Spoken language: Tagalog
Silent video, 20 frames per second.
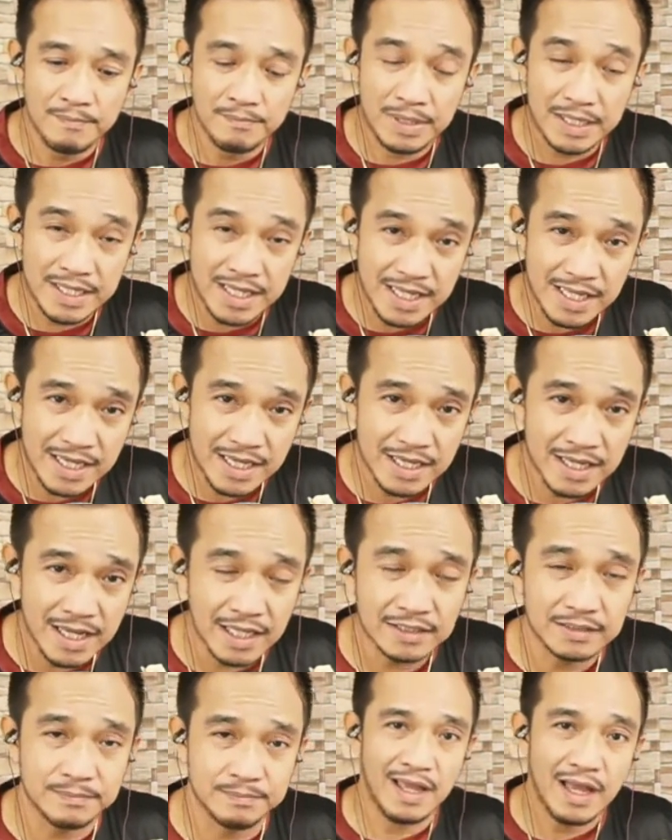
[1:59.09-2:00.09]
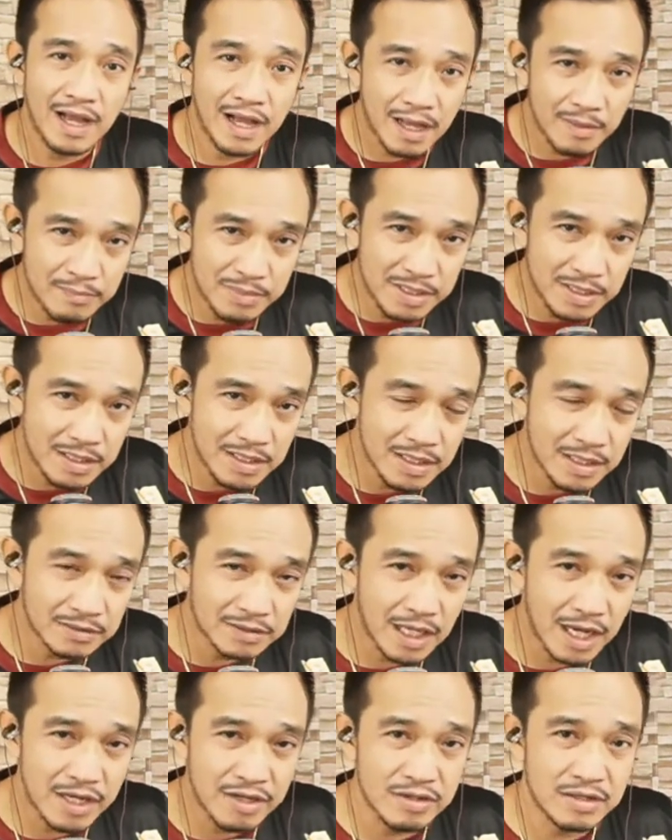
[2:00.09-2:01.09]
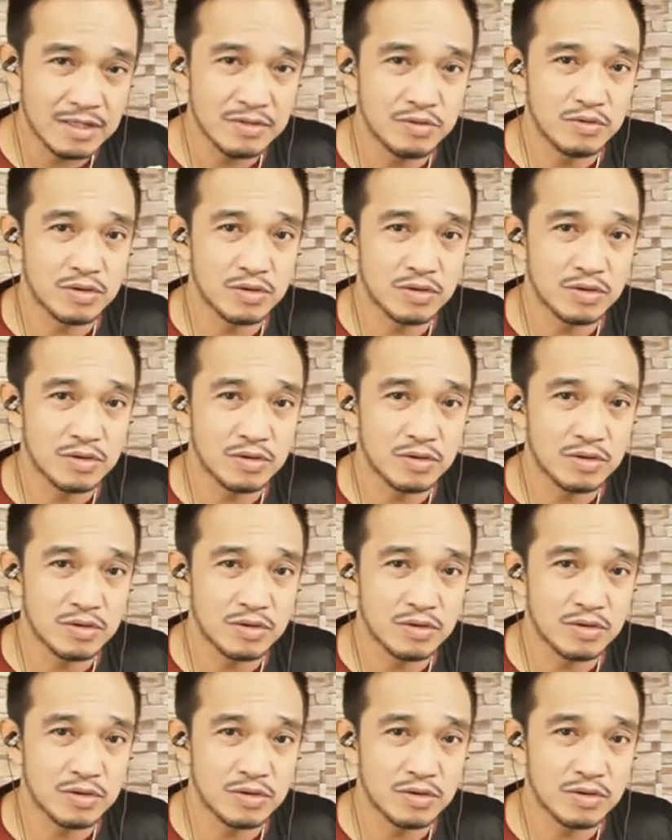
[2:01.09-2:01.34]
pag-iingat. Kaya nga binigyan tayo ng